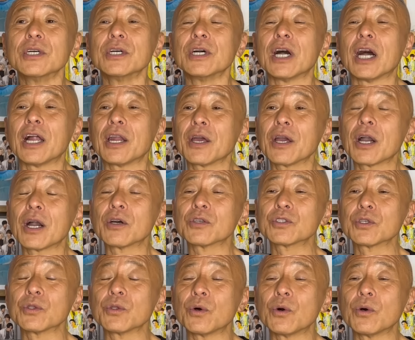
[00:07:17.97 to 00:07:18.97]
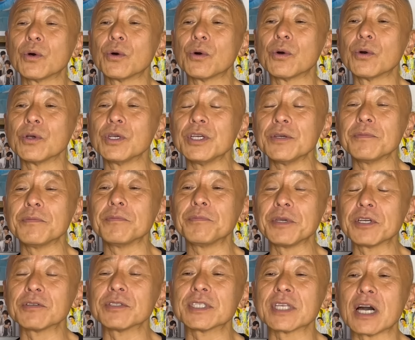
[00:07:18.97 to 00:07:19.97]
あれがその
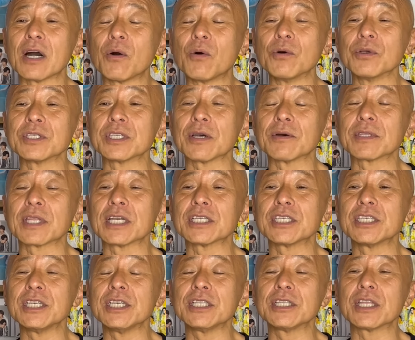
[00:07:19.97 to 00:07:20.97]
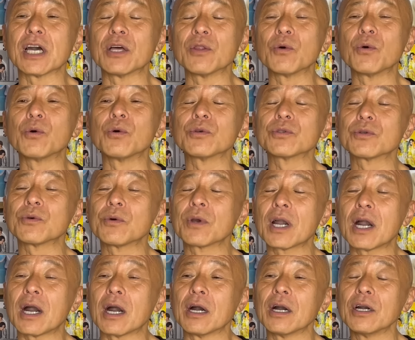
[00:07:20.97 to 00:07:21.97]
ピクサー本社を立ち入ったあの放送
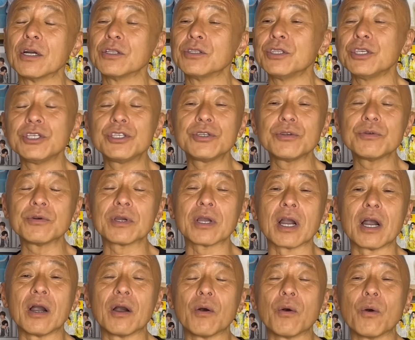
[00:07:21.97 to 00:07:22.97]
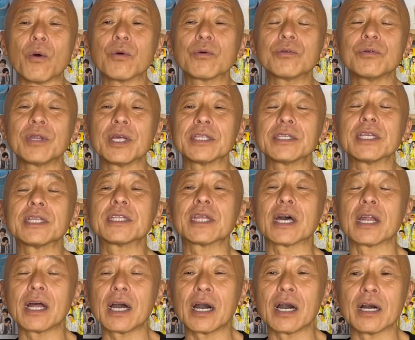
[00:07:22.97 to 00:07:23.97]
が2週間遅れてた
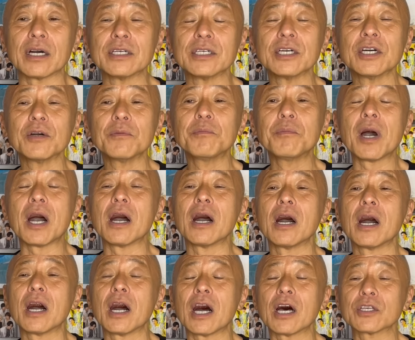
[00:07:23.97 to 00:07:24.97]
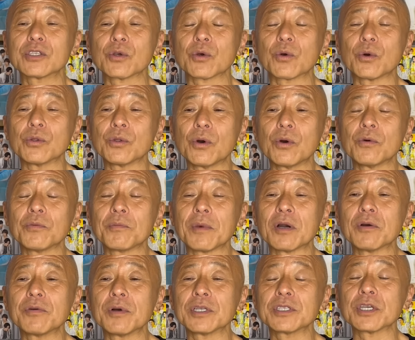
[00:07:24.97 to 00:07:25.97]
らまああそこの、ま
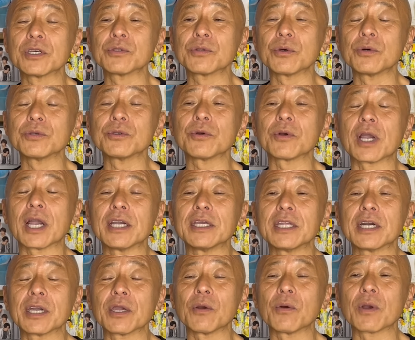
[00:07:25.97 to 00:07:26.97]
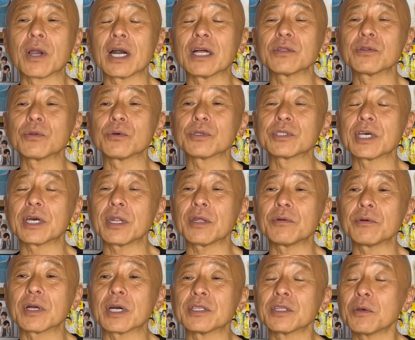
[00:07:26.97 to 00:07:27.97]
あ、フワちゃん登場回だけをカットされ
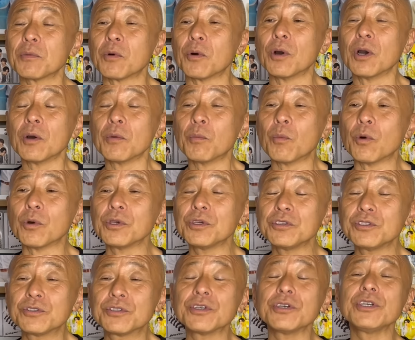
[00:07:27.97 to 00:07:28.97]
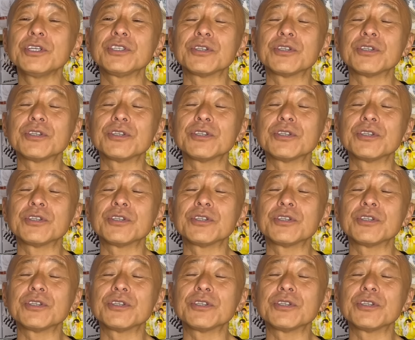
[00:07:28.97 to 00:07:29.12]
るか、でも、もう随